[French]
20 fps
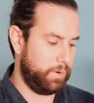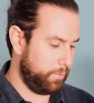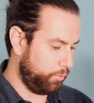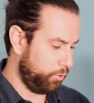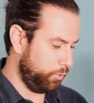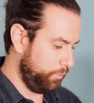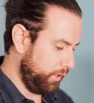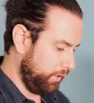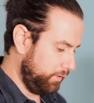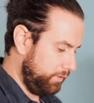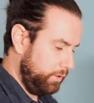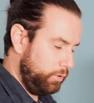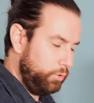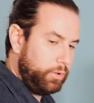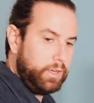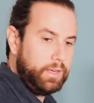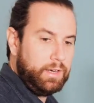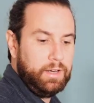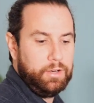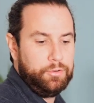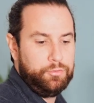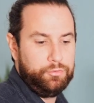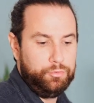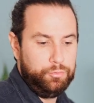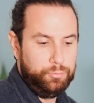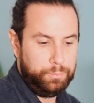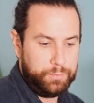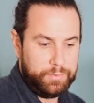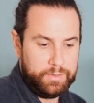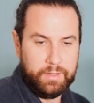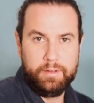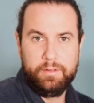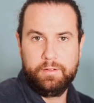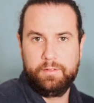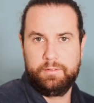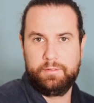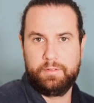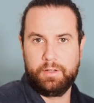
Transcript: La première, c'est le réglage du pied,